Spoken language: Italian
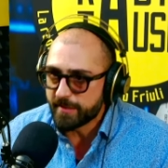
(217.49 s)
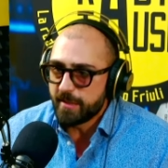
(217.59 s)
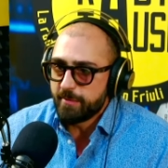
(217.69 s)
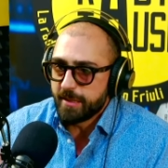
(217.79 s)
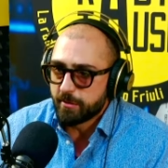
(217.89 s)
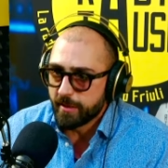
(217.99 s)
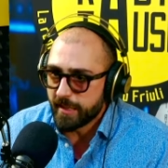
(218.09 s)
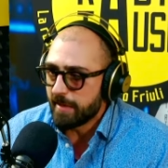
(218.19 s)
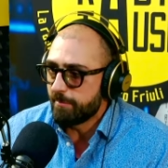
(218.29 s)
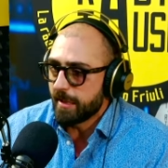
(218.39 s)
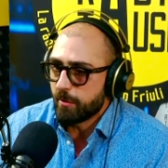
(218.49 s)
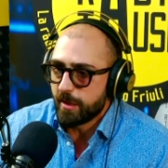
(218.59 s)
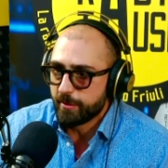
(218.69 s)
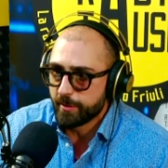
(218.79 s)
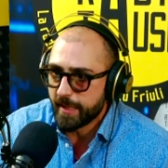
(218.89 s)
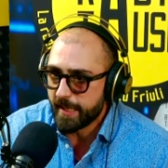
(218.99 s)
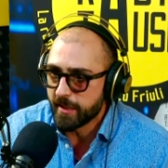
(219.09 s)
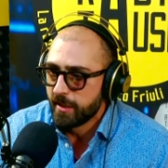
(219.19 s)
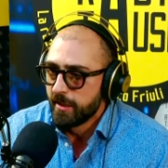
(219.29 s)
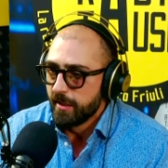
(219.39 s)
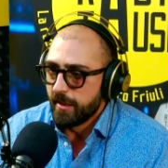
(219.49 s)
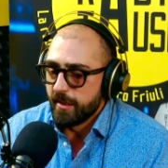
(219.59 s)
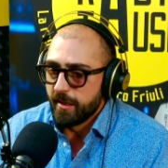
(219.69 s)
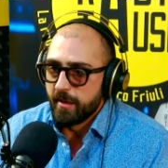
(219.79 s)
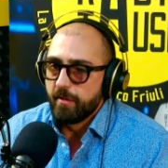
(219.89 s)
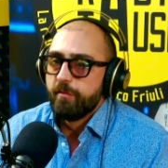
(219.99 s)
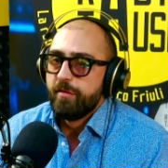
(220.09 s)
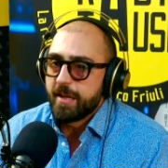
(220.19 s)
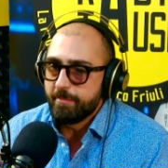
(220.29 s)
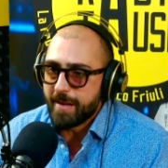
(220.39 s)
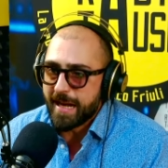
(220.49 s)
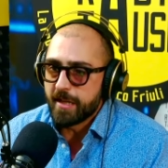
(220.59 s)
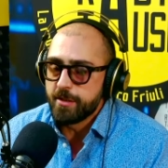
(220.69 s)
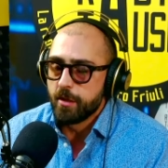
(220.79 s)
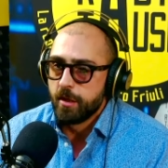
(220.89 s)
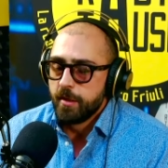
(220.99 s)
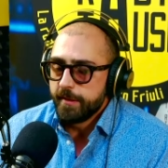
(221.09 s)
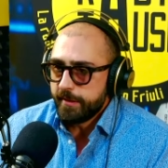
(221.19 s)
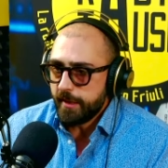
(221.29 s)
delle piccole labbra, quando lei si eh, tranquillizza, si sente un po' più...